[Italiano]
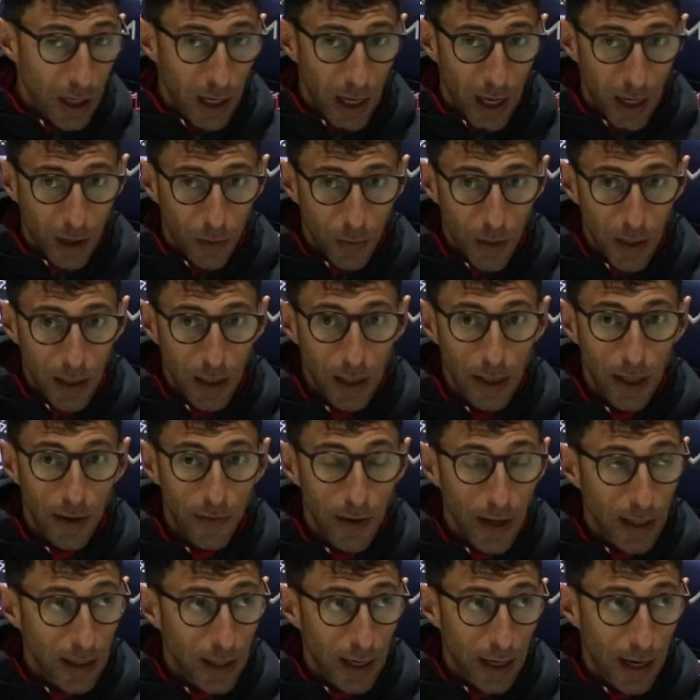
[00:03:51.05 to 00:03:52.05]
e quindi
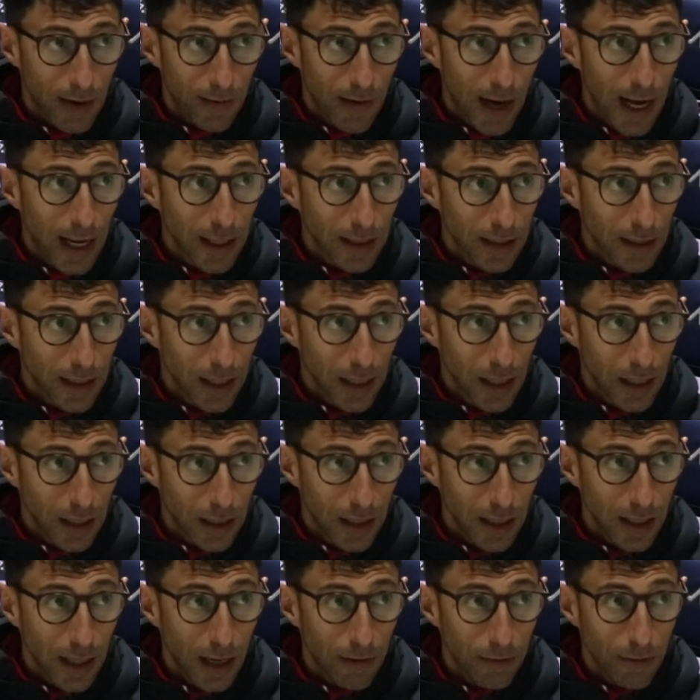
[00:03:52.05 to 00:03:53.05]
devi andare avanti,
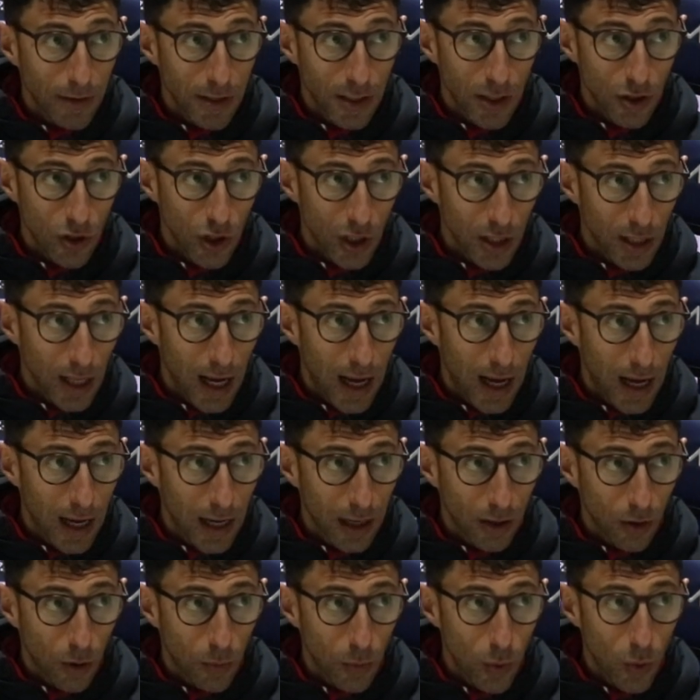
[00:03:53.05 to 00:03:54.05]
ti dà fisicità
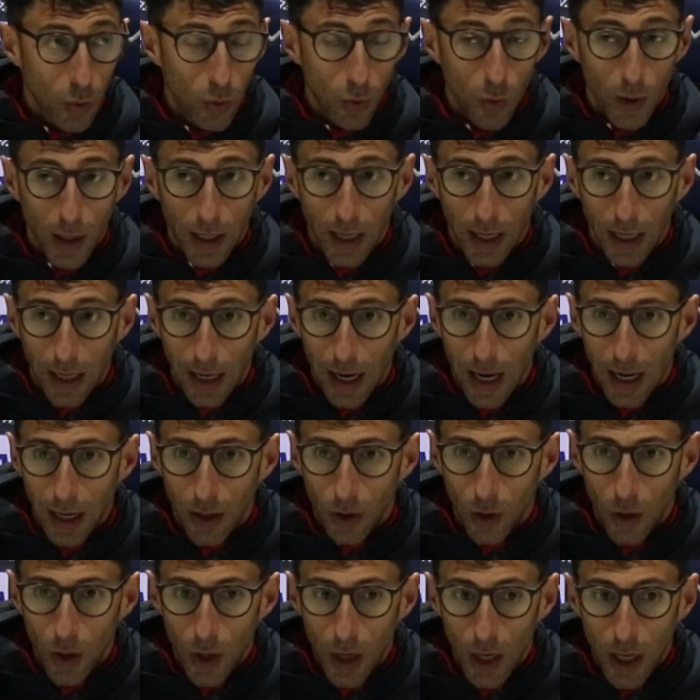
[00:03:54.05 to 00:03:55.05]
comunque
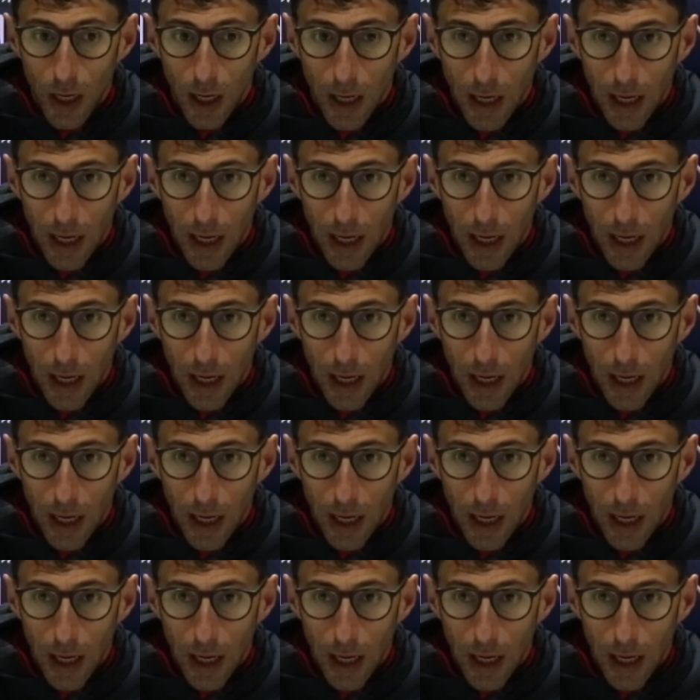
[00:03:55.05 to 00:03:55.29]
Carraro